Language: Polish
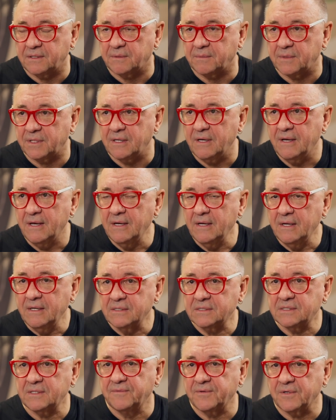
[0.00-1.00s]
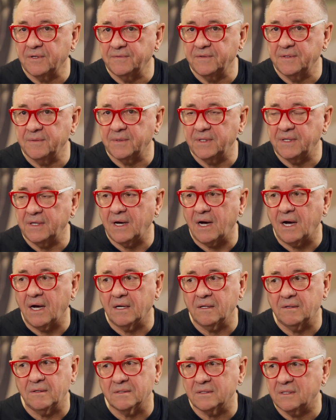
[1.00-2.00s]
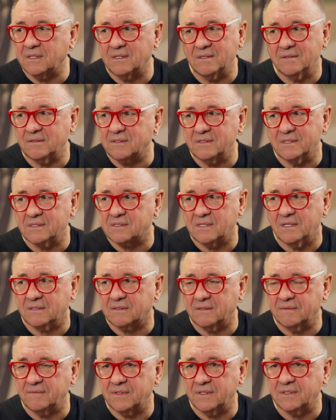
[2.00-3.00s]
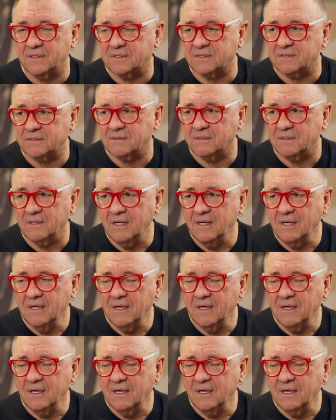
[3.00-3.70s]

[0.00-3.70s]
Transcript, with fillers: lekkimi cyfrowymi, ale one no niestety... No, piasek,